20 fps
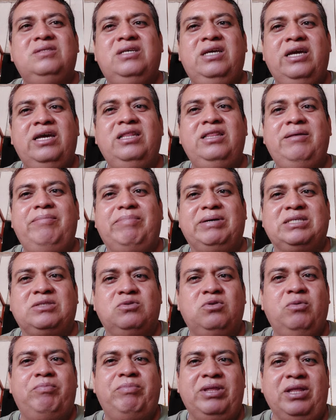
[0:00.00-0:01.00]
Qué gente pa
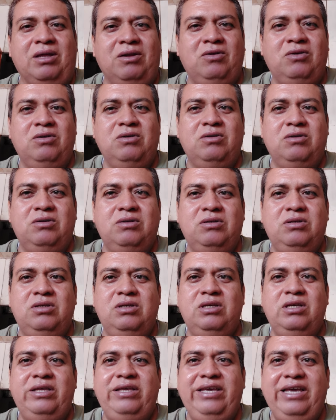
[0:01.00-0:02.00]
estúpida, ¿no?
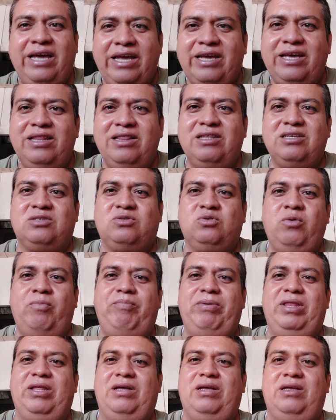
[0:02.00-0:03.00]
Y hay gente
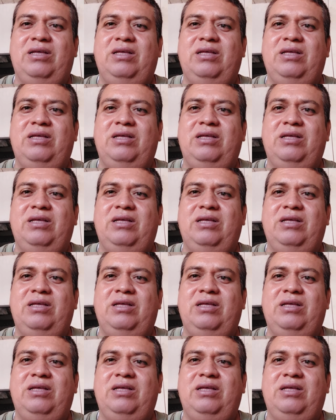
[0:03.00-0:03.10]
estúpida